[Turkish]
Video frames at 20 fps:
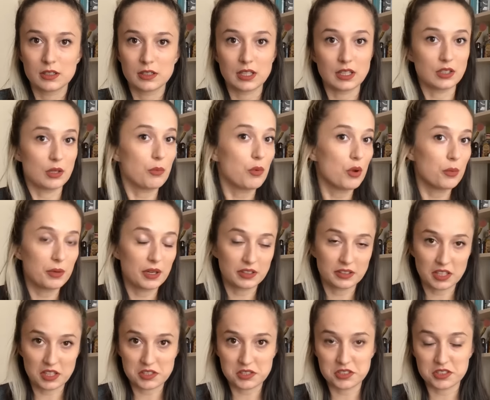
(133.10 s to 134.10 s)
Ya da
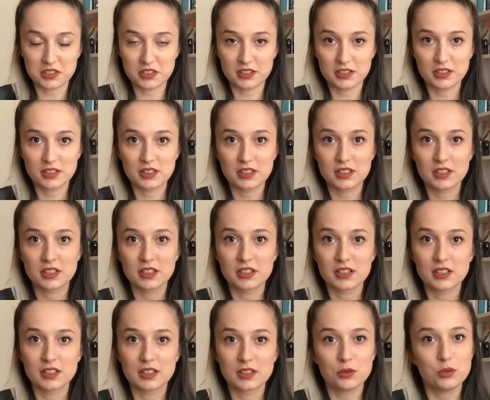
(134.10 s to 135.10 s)
böbrek taşları.
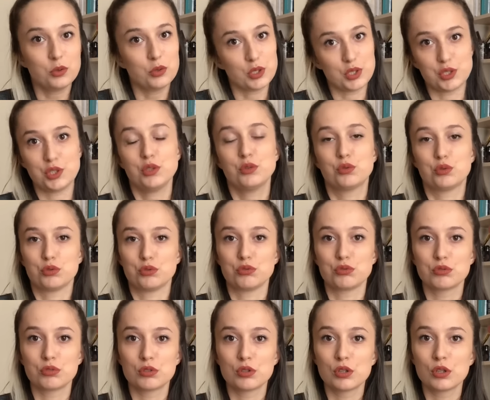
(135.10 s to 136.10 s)
Uğraşa durun.
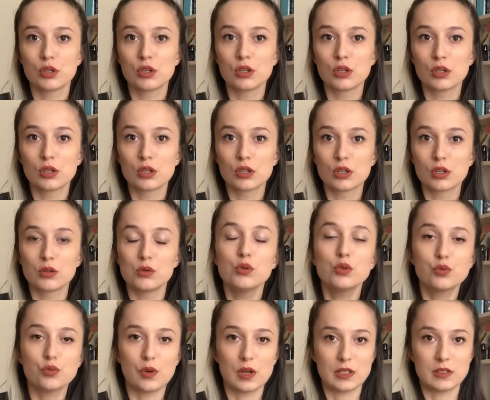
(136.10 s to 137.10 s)

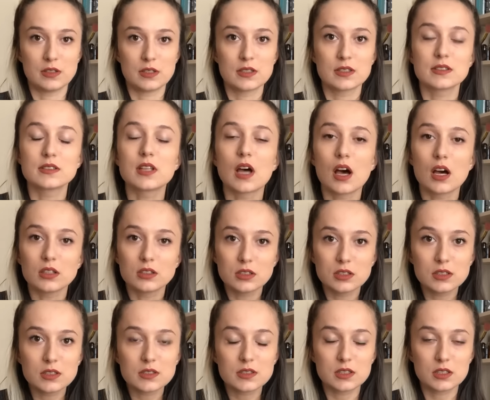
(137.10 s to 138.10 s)
Lütfen
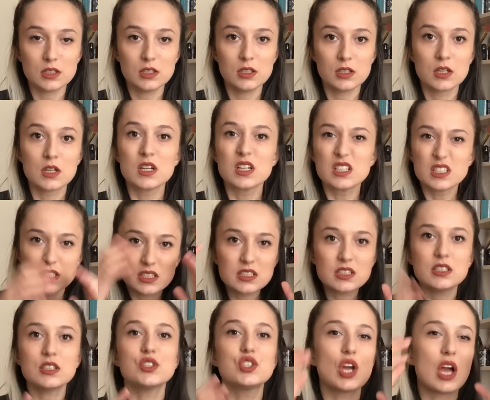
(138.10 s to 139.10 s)
sağlığınızı
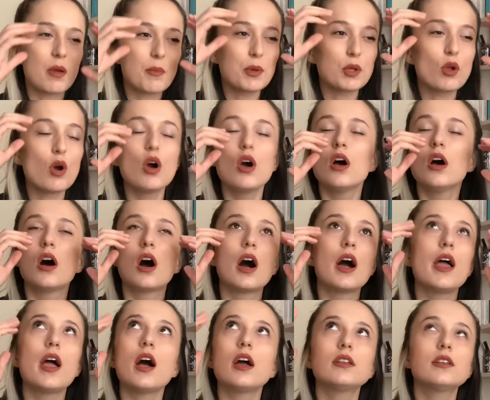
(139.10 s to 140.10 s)
hızlıca hemen o
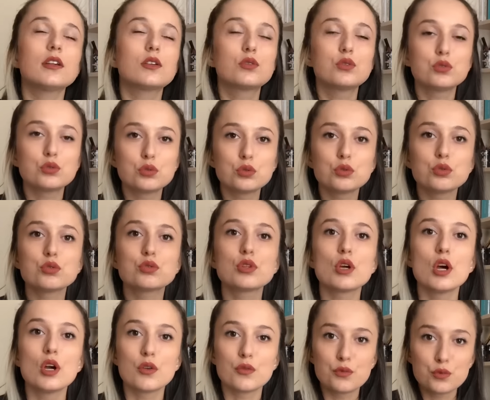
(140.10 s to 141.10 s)
hayalde kurduğunuz
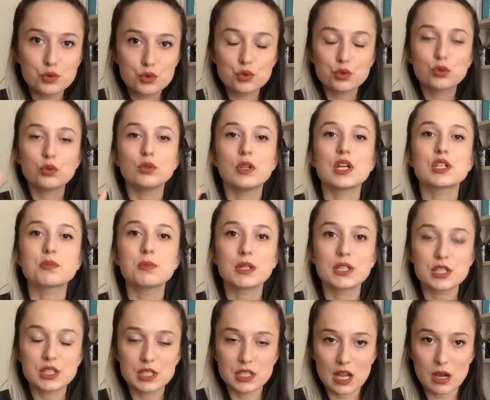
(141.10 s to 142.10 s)
vücuda
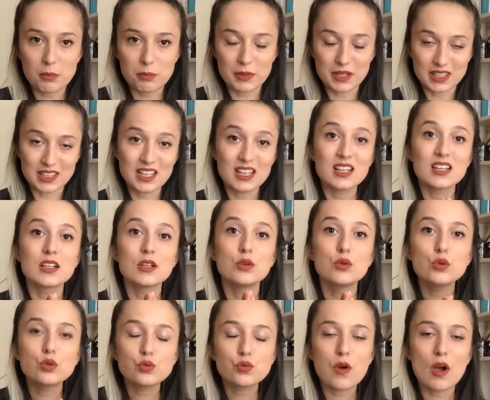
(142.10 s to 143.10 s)
ulaşmak için yapmayın.
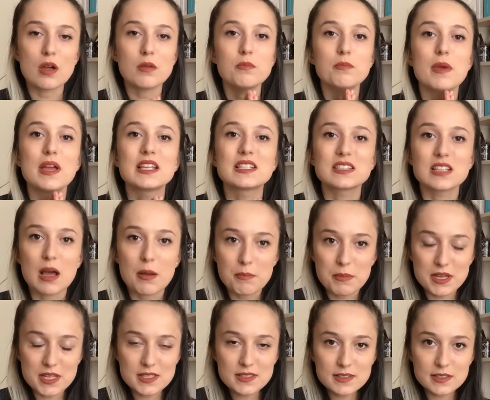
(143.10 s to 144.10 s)
Lütfen
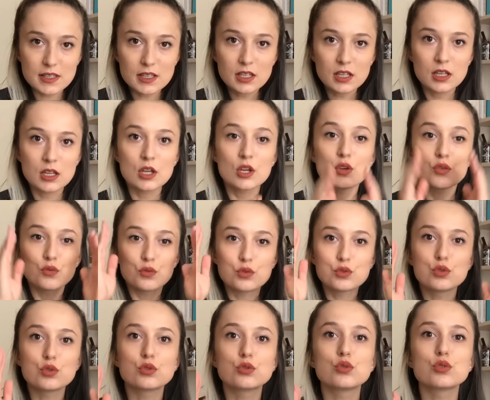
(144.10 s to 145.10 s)
beslenmenizi
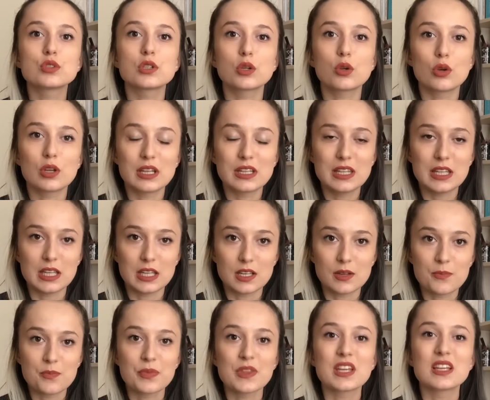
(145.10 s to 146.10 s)
vücudunuza göre değil,
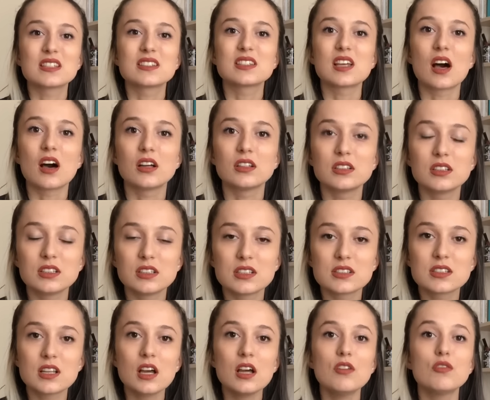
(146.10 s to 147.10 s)

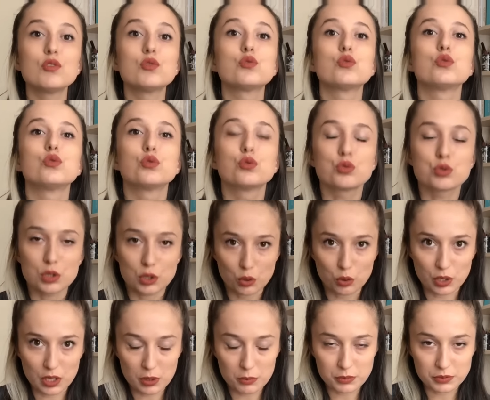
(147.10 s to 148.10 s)
sağlığınıza ve ruhunuza
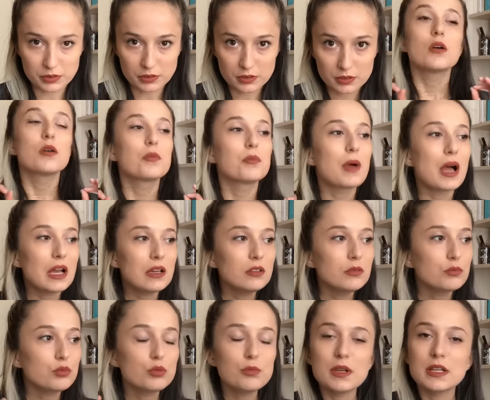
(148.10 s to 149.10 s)
göre yapın. Ben
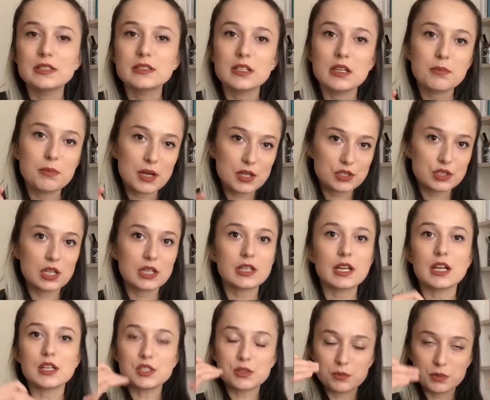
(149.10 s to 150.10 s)
bu mesleğe
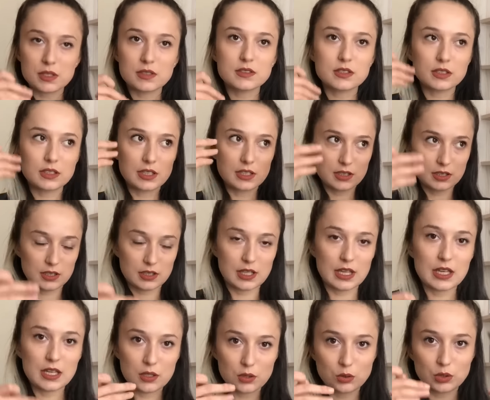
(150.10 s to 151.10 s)
başlarken şimdi asıl e,
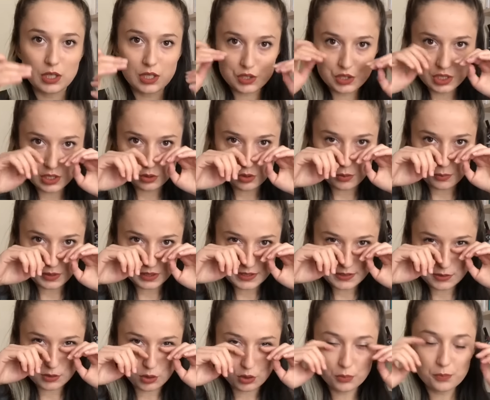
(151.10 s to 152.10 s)
genel olarak şeye dönmek
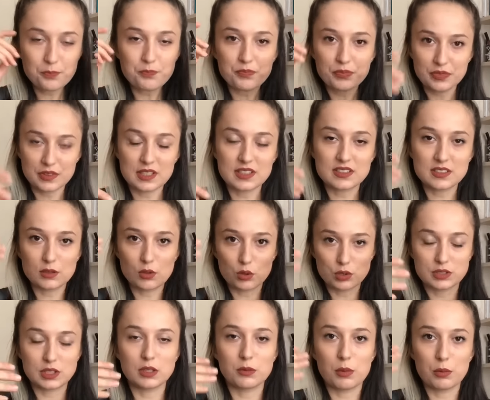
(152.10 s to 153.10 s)
istiyorum. Nasıl
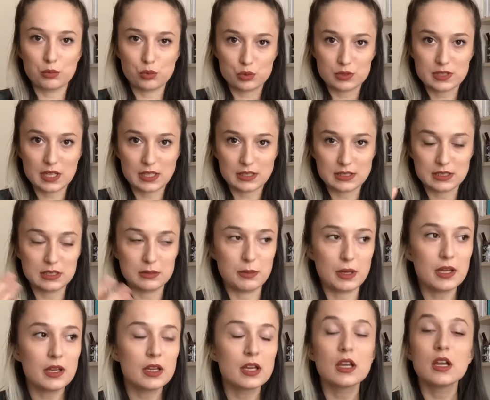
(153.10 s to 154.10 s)
ortalamamı
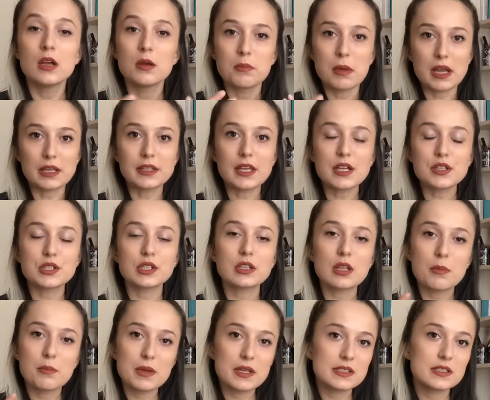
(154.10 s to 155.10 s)
yükselttiğime. Ben
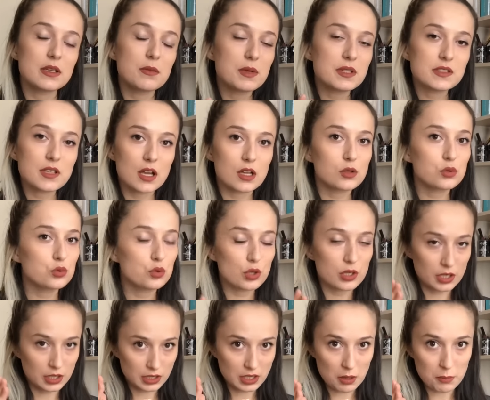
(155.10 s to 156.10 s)
gerçekten mesleğime saygı
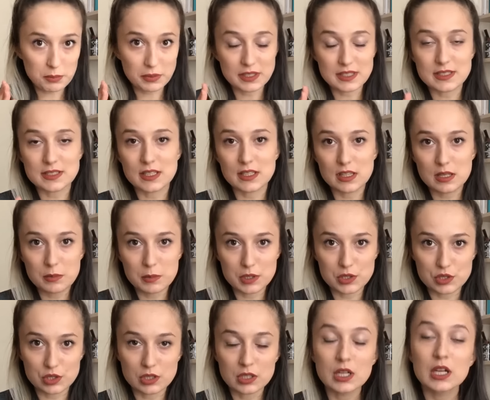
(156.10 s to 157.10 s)
duyarak yapmak istediğim
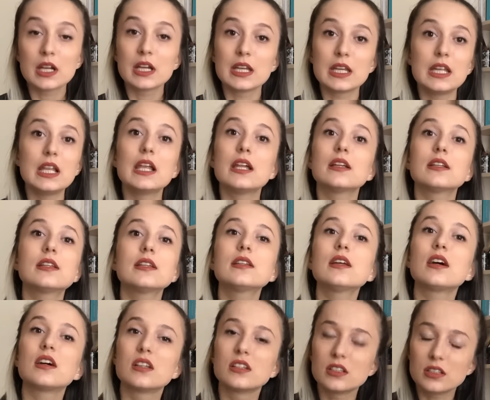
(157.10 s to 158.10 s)
için ileride
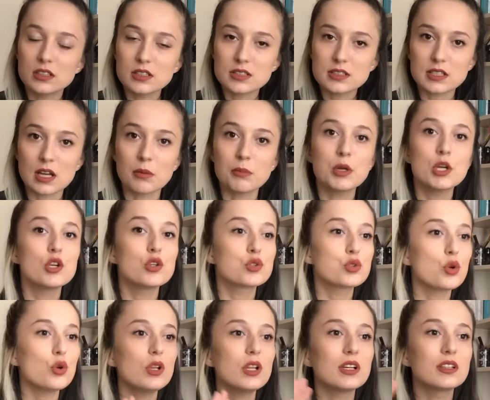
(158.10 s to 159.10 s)
de anılırsam
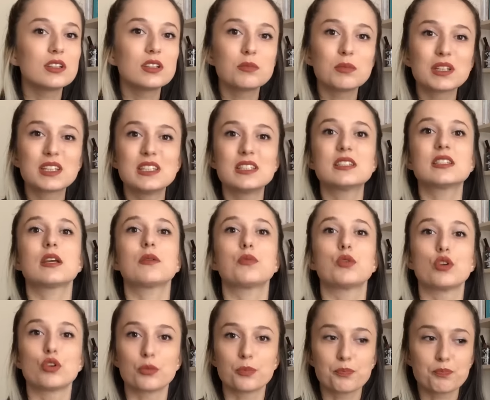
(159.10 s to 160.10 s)
şöyle anılmak
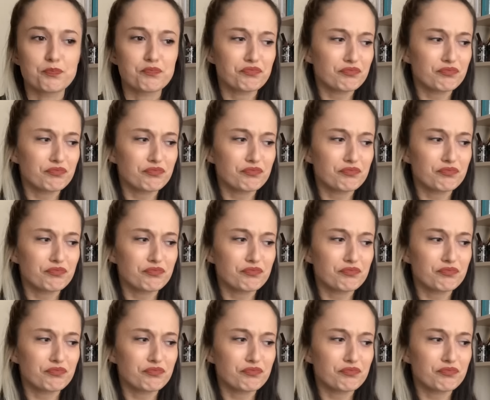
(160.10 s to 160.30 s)
istemiyorum.